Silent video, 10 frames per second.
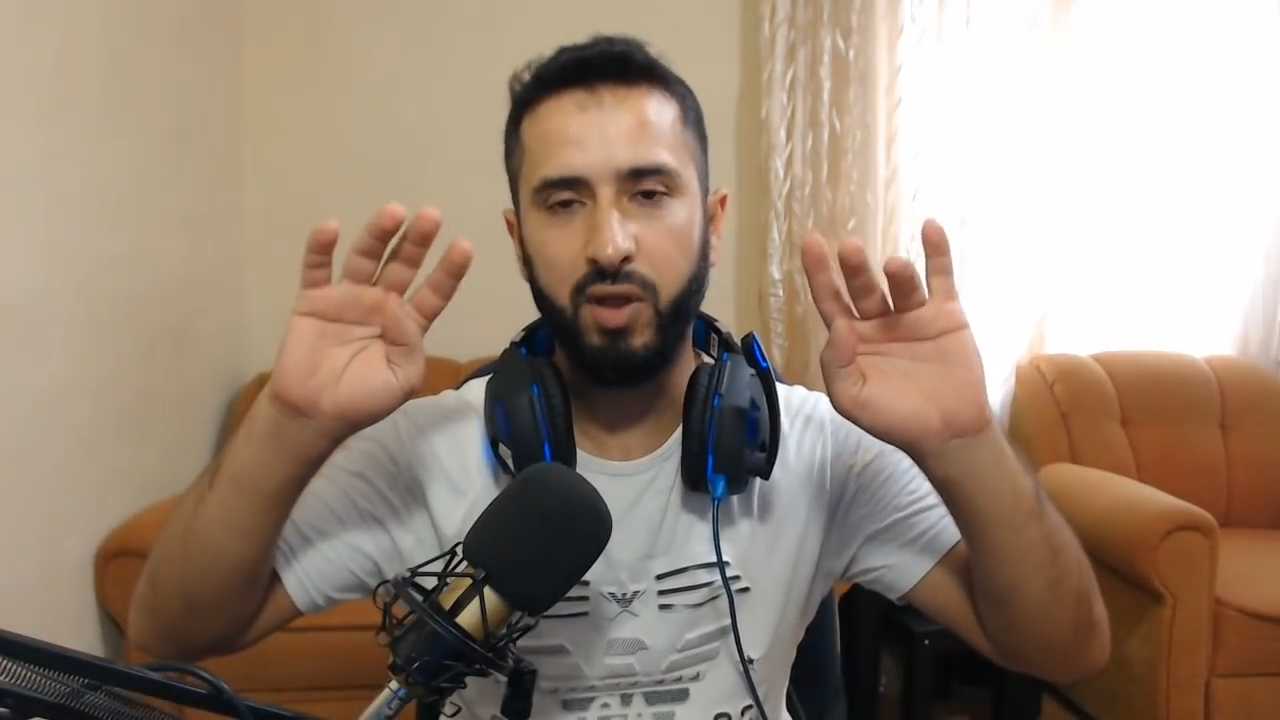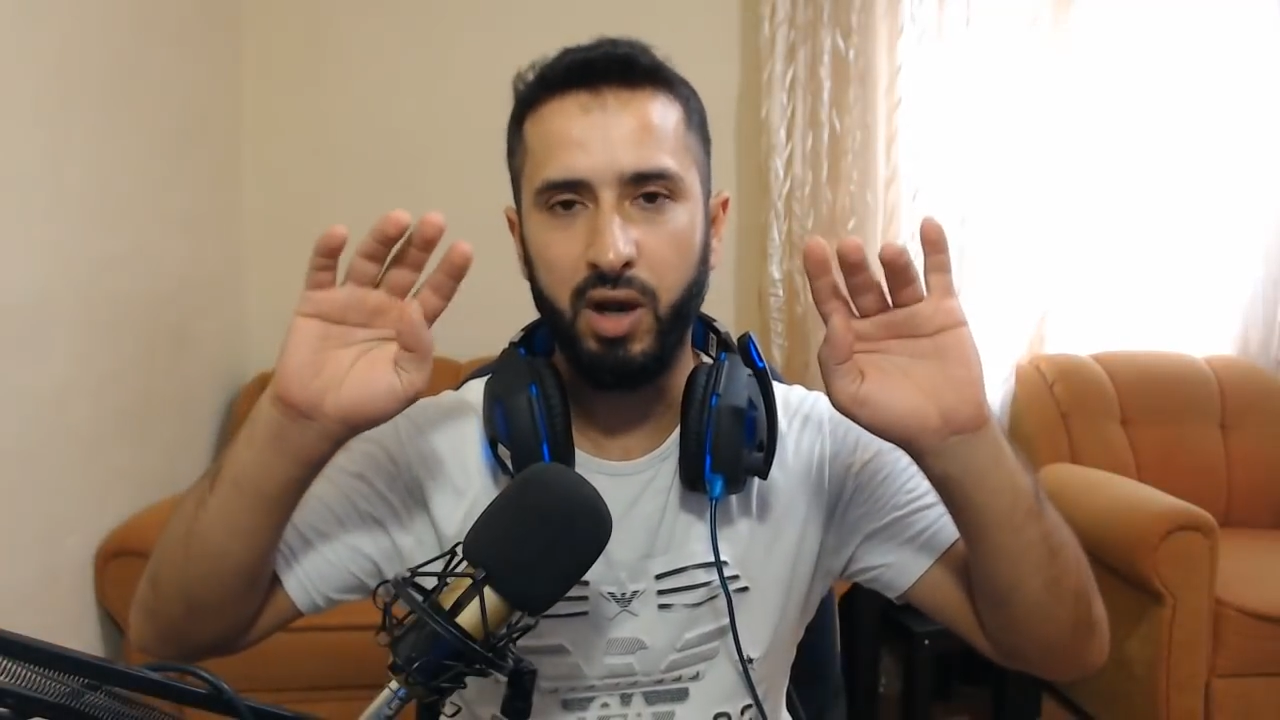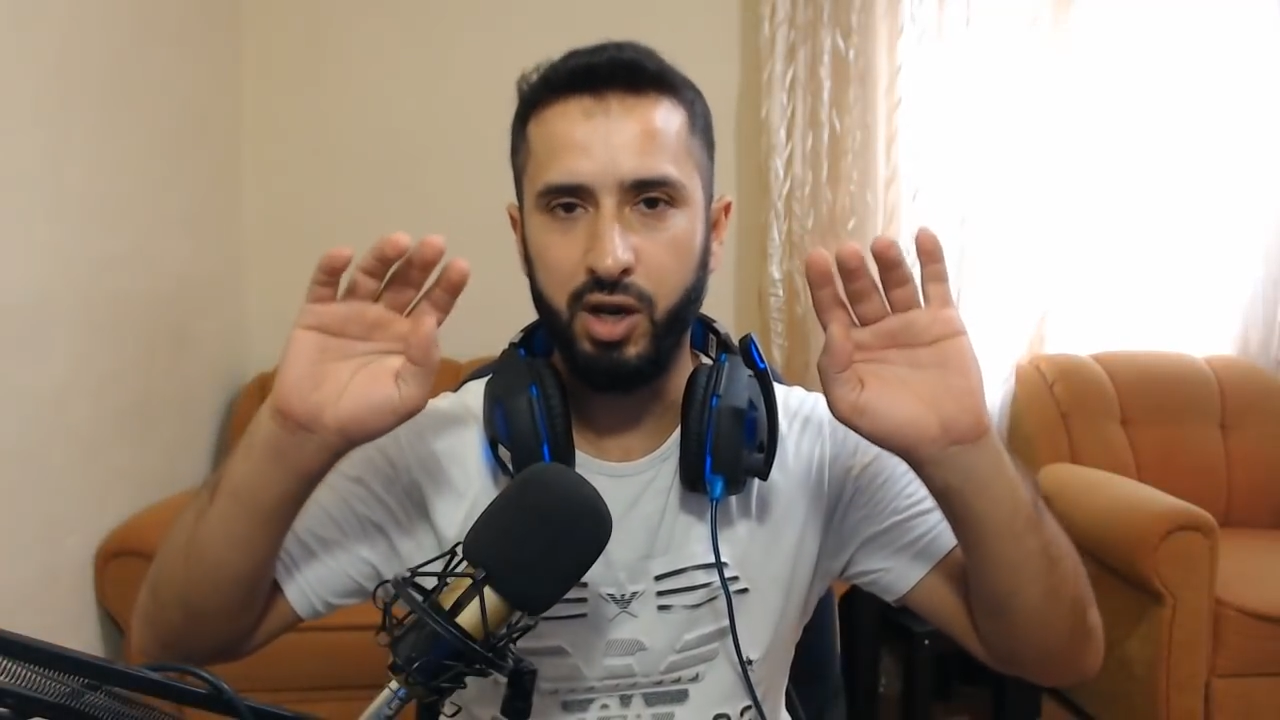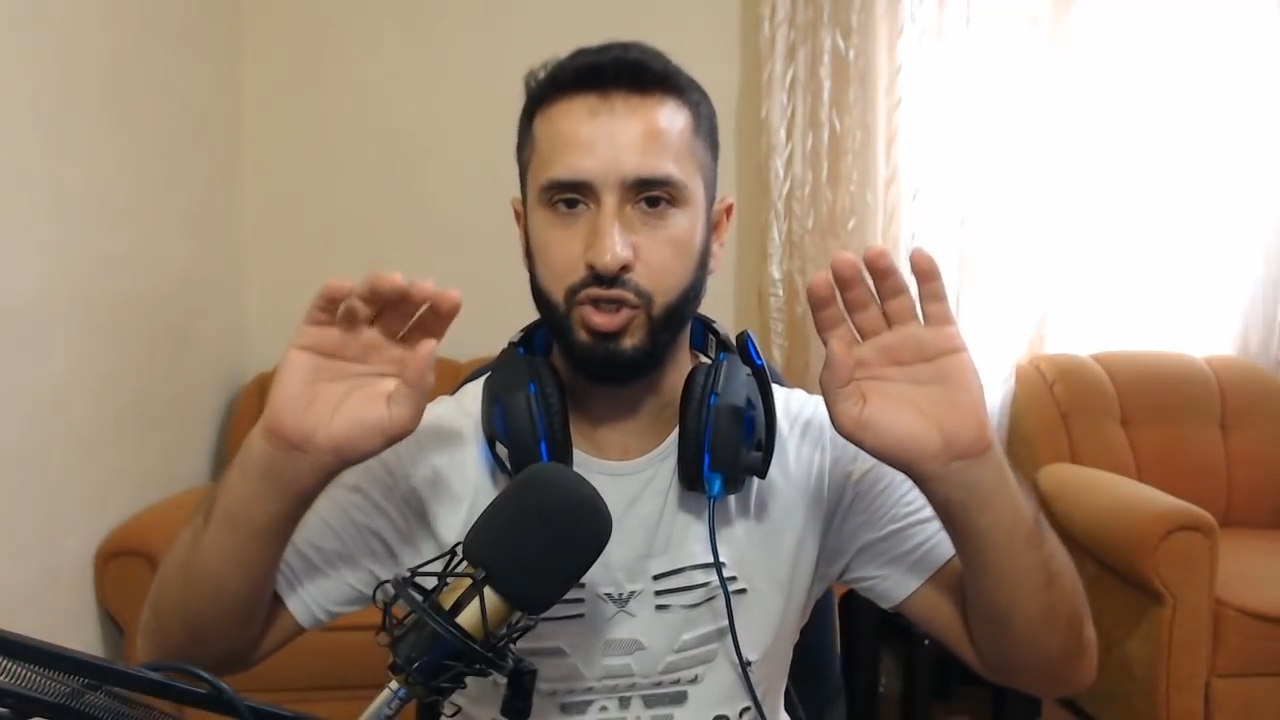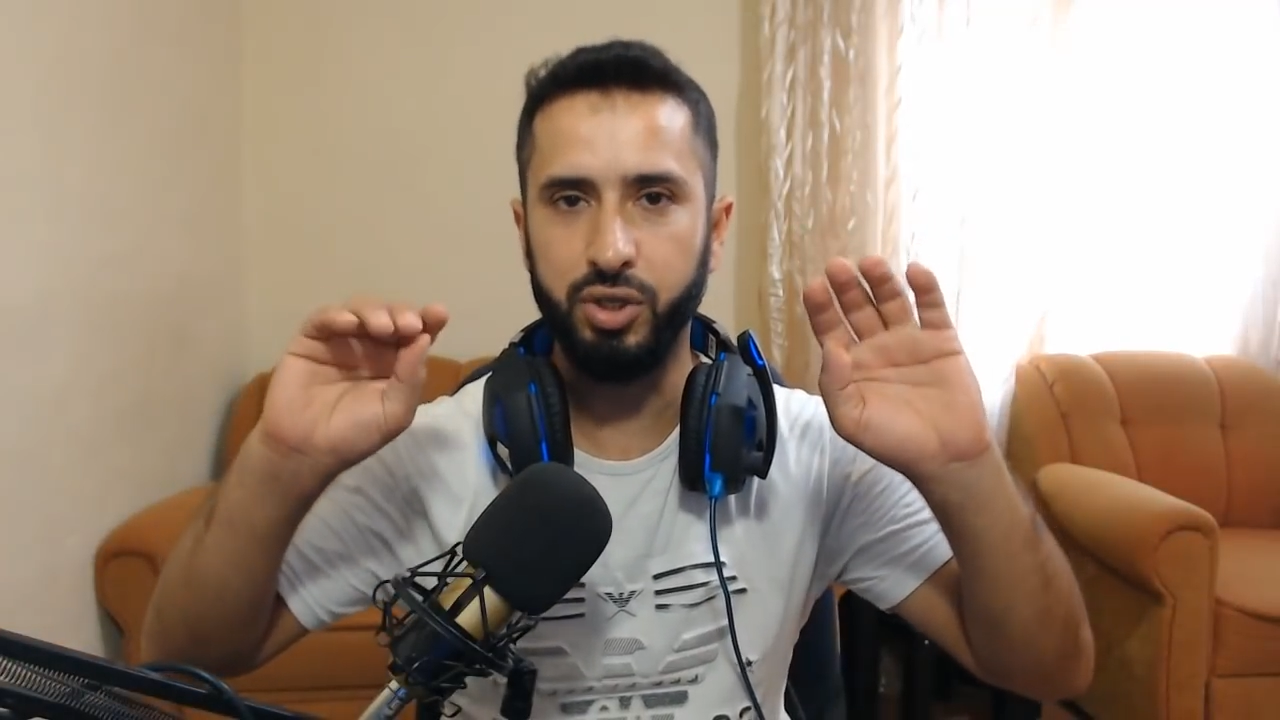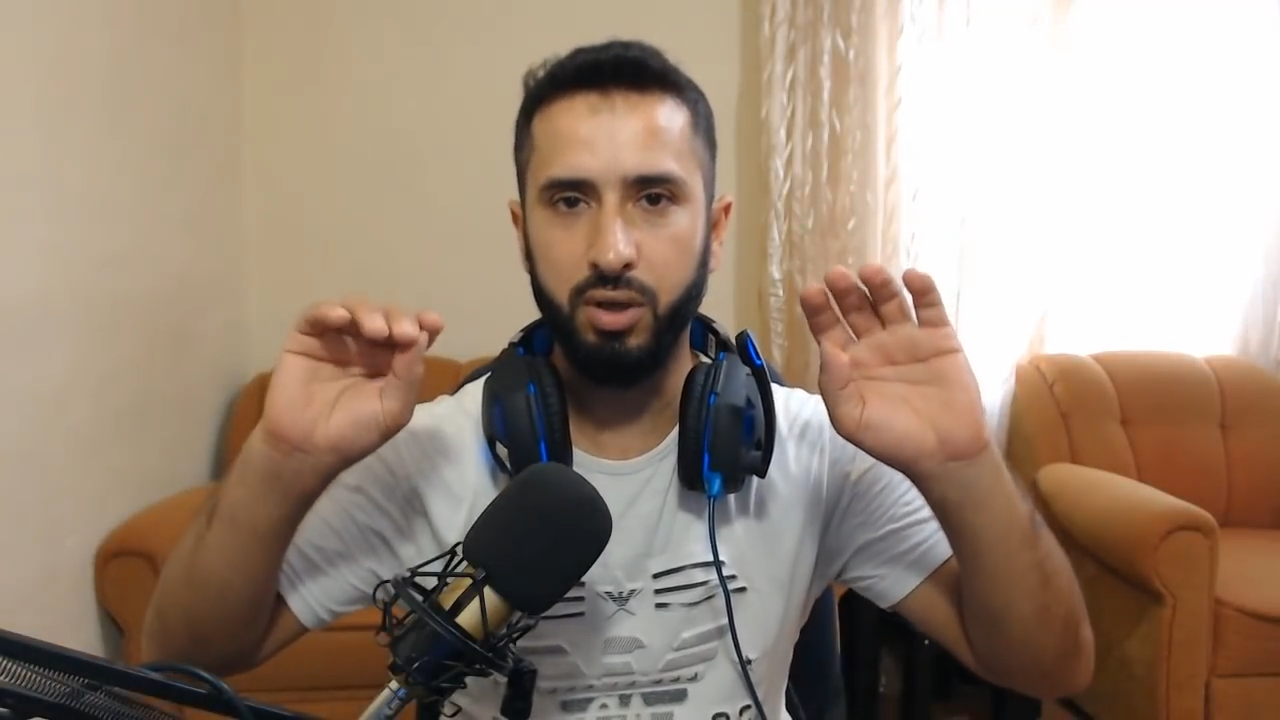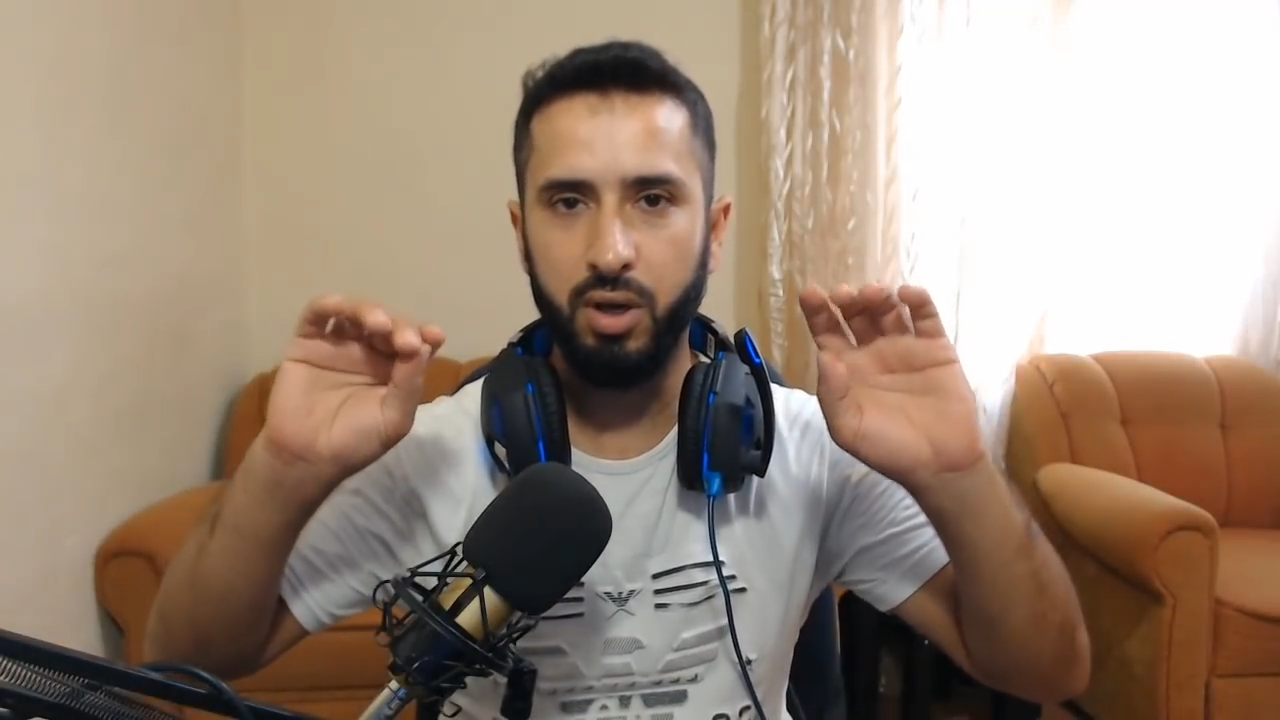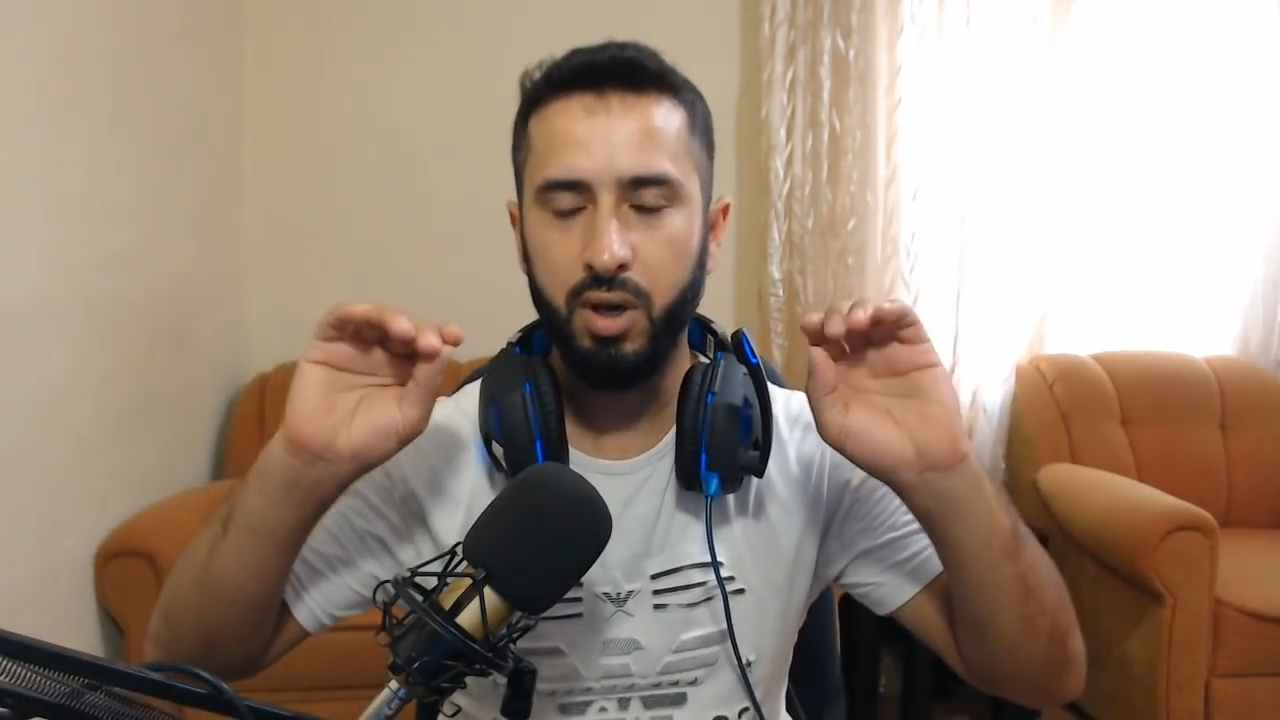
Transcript: ضل لنا شيء